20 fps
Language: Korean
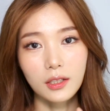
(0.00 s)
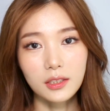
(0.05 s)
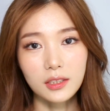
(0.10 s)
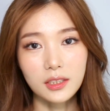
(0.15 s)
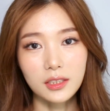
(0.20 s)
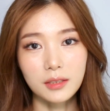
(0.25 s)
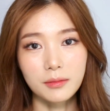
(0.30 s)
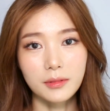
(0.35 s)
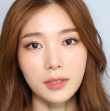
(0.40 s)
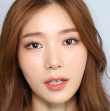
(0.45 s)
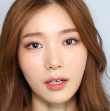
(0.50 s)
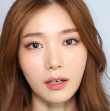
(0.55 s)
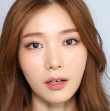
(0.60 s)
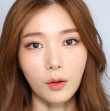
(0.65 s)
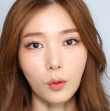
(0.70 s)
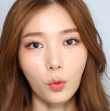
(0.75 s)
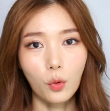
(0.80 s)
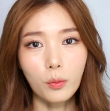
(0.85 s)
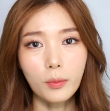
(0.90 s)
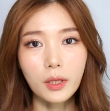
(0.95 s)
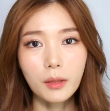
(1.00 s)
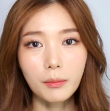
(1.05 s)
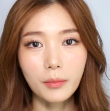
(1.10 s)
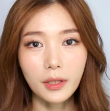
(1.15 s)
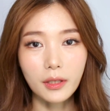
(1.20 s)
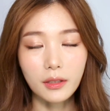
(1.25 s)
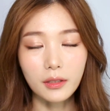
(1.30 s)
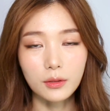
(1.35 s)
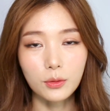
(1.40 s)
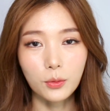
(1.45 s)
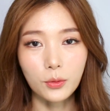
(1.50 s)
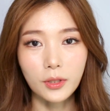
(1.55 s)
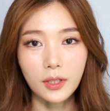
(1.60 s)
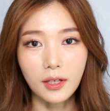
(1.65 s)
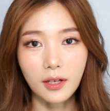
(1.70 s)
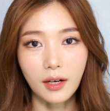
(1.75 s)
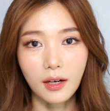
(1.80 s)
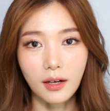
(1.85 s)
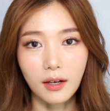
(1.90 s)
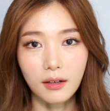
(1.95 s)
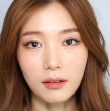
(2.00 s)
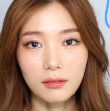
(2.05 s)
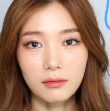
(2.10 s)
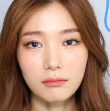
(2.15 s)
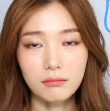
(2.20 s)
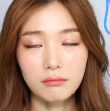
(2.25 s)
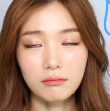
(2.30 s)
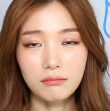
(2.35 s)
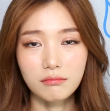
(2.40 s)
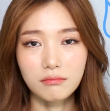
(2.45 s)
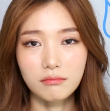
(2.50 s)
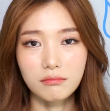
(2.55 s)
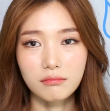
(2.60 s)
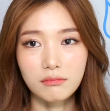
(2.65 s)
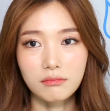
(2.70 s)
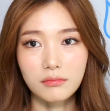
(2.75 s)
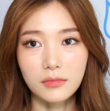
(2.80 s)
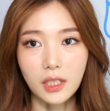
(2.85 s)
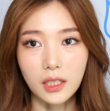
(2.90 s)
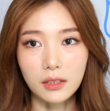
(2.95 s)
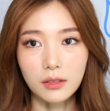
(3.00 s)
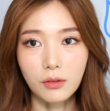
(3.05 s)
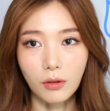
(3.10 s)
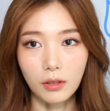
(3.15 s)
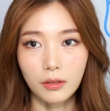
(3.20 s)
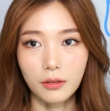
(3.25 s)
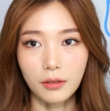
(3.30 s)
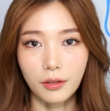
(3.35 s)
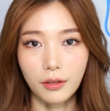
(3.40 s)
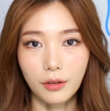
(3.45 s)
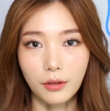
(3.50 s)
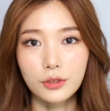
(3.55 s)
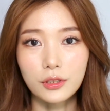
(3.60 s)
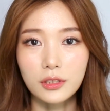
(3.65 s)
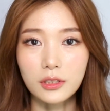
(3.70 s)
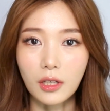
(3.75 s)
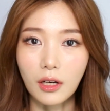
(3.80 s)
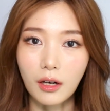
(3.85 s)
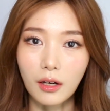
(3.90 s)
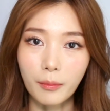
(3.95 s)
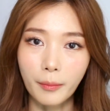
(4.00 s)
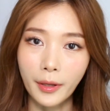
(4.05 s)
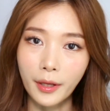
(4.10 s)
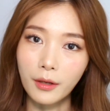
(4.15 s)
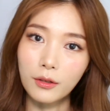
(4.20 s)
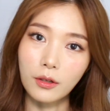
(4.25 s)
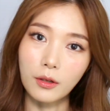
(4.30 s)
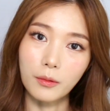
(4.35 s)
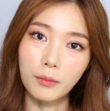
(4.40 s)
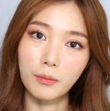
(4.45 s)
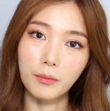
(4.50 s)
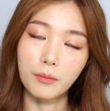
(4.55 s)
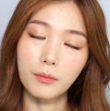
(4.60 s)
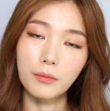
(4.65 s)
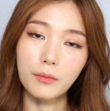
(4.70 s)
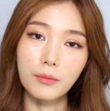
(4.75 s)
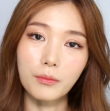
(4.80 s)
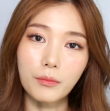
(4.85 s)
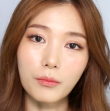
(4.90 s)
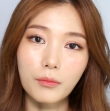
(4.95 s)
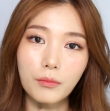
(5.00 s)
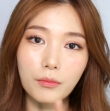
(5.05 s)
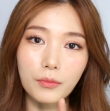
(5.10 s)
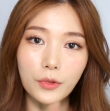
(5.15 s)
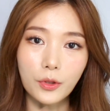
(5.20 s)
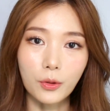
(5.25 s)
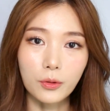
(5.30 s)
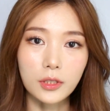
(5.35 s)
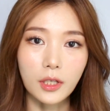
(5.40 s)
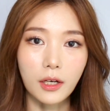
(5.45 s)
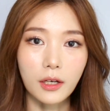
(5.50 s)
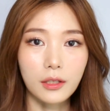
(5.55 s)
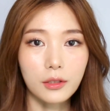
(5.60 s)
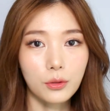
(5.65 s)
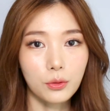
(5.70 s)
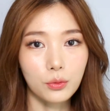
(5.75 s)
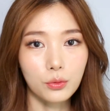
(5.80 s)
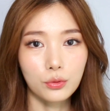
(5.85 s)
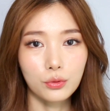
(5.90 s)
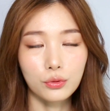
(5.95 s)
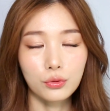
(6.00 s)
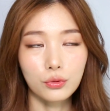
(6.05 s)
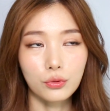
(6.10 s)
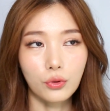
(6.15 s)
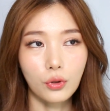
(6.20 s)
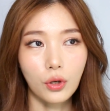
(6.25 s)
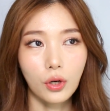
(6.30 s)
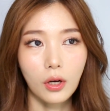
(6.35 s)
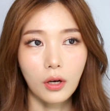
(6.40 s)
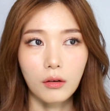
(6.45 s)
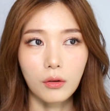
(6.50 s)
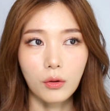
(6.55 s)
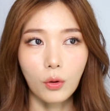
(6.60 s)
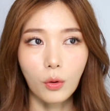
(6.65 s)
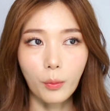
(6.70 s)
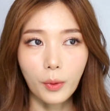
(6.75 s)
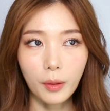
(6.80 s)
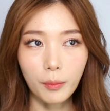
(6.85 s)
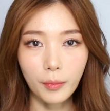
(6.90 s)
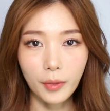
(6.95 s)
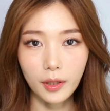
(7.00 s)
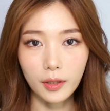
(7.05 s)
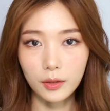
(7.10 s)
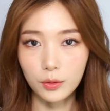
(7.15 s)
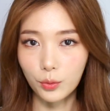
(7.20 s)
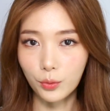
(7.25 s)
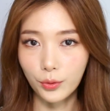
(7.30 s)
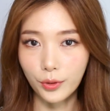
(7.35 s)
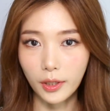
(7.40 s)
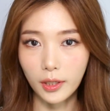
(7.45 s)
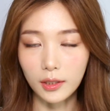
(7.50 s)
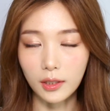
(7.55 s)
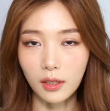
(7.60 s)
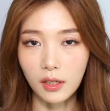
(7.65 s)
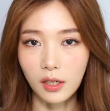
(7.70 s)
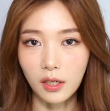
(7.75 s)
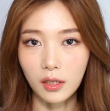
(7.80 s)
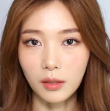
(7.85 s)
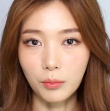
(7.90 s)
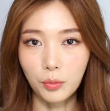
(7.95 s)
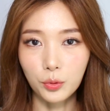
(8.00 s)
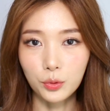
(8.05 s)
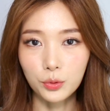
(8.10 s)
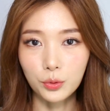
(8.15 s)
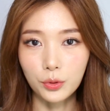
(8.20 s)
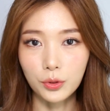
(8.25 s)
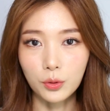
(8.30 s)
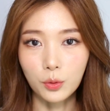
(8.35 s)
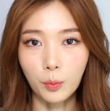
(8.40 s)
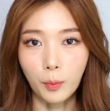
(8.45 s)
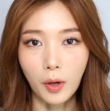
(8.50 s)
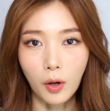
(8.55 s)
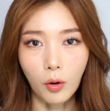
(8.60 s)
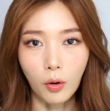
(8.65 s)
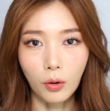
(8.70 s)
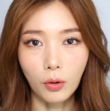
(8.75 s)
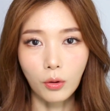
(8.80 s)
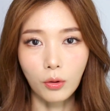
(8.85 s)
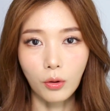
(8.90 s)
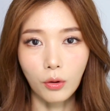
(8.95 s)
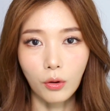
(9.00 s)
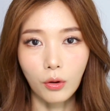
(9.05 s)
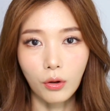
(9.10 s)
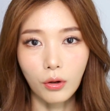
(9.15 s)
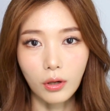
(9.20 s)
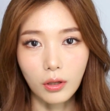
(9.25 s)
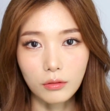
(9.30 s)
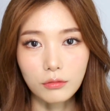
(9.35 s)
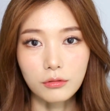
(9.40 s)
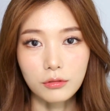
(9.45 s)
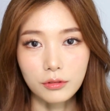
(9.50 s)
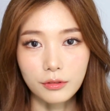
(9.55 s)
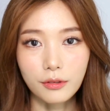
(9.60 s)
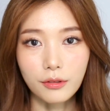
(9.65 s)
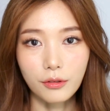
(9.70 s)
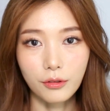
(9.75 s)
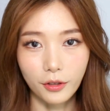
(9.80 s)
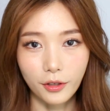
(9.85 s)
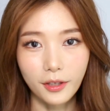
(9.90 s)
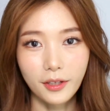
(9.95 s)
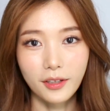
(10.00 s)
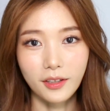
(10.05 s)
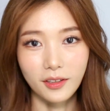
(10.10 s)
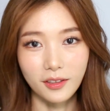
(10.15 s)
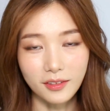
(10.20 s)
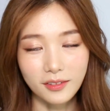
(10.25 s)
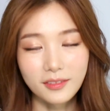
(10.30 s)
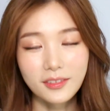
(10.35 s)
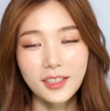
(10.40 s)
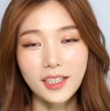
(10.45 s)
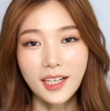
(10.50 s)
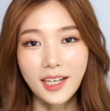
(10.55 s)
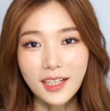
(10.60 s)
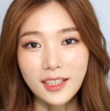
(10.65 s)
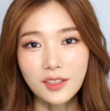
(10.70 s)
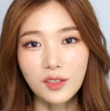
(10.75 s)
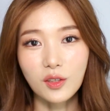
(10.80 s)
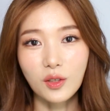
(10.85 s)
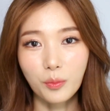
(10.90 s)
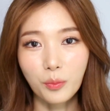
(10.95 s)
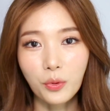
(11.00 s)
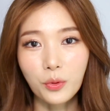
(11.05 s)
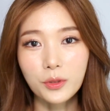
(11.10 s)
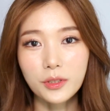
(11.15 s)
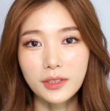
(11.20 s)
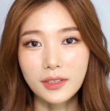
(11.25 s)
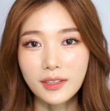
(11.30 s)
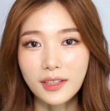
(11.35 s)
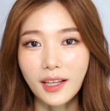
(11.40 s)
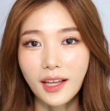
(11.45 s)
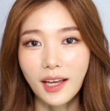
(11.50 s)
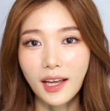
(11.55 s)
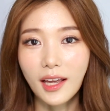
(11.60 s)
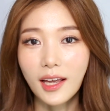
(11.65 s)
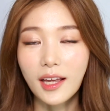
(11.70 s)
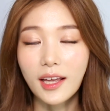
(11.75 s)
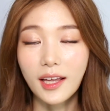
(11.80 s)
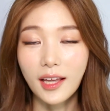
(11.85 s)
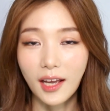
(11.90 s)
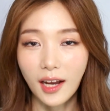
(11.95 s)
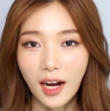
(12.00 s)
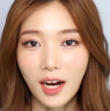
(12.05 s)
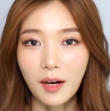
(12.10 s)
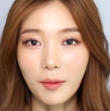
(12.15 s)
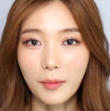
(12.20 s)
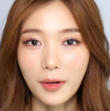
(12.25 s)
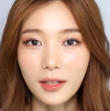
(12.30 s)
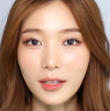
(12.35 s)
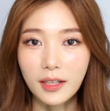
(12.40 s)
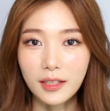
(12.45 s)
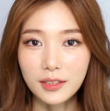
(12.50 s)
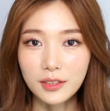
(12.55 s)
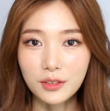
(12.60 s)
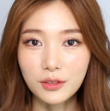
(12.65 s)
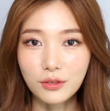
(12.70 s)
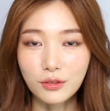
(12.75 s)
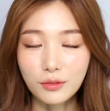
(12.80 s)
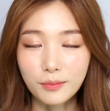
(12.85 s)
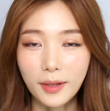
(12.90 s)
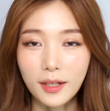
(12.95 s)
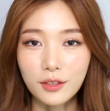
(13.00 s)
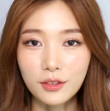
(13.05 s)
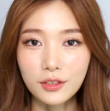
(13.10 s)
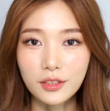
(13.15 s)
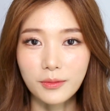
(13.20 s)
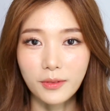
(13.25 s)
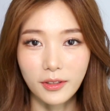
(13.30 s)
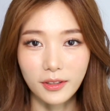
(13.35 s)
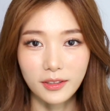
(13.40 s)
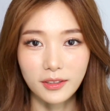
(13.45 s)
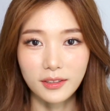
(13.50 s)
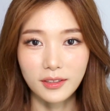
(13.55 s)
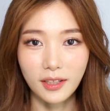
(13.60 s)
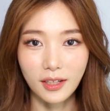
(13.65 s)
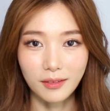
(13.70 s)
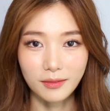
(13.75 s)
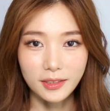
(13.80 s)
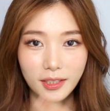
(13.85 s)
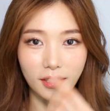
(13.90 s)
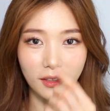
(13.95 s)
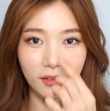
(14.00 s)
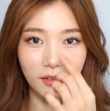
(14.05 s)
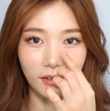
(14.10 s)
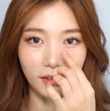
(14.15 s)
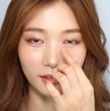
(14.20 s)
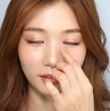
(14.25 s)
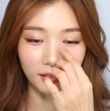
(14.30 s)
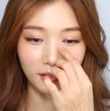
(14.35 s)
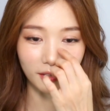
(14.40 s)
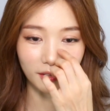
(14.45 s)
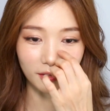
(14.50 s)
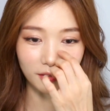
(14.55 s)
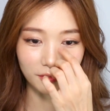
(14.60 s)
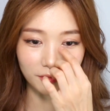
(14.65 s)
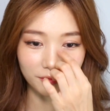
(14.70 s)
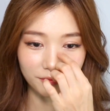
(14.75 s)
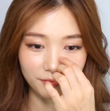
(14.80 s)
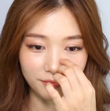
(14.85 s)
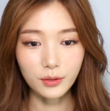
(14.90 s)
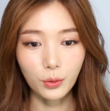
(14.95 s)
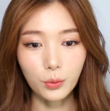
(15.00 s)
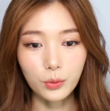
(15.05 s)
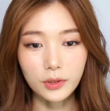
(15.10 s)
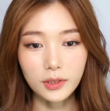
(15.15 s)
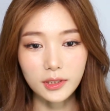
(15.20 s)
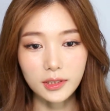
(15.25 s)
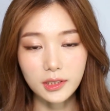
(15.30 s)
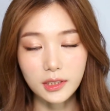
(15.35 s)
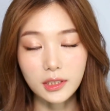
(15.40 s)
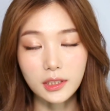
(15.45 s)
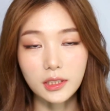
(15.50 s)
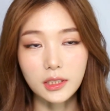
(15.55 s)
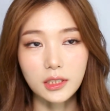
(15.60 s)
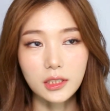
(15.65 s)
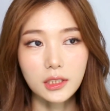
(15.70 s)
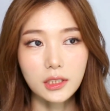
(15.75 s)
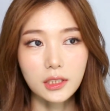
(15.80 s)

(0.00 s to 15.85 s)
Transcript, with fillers: 지금 약간 호맹맹이 소리가 음, 나는 것 같아요. 이따가 메이크업 영상에서도 호맹맹이 소리에다가 목소리도 막걸거라고 그럴 거예요. 그래서 보실 때 감안하시고 봐주시면 감사할 것 같아요. 오늘은